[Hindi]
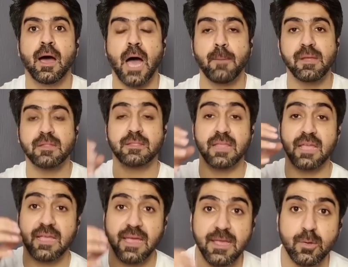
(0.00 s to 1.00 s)
हम इतने
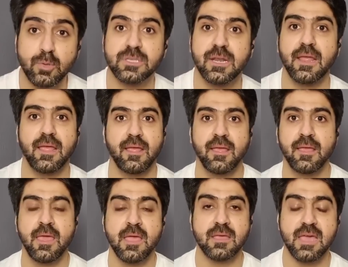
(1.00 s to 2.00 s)
गए गुजरे
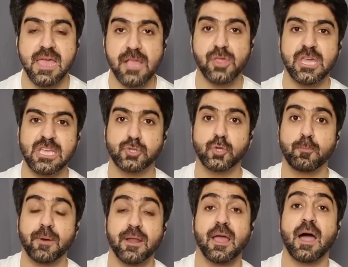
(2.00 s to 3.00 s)
कि एक चीज़ जो
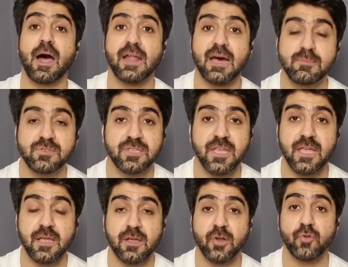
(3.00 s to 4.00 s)
बड़े आराम से
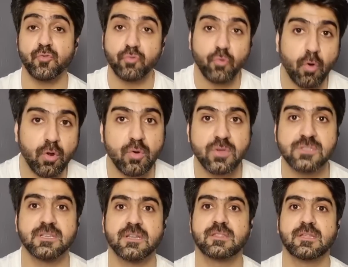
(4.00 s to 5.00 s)
कंट्रोल हो
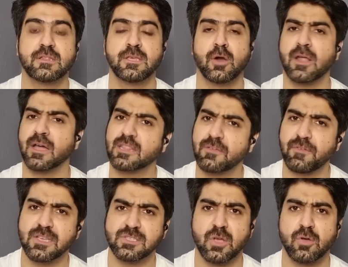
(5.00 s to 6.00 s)
सकती थी और हर
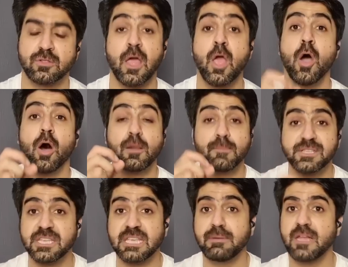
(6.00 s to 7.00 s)
दफ़ा ऐसा होता है और
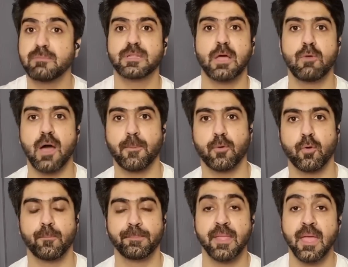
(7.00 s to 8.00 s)
मज़े की बात बताऊँ
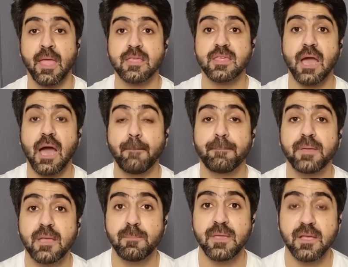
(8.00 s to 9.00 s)
आपको ये
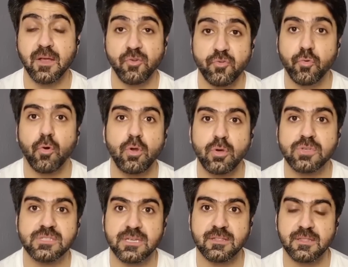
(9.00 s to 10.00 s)
अभी भी कंट्रोल हो
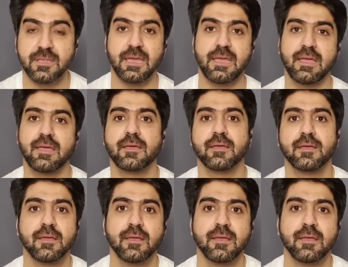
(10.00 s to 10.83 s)
सकती है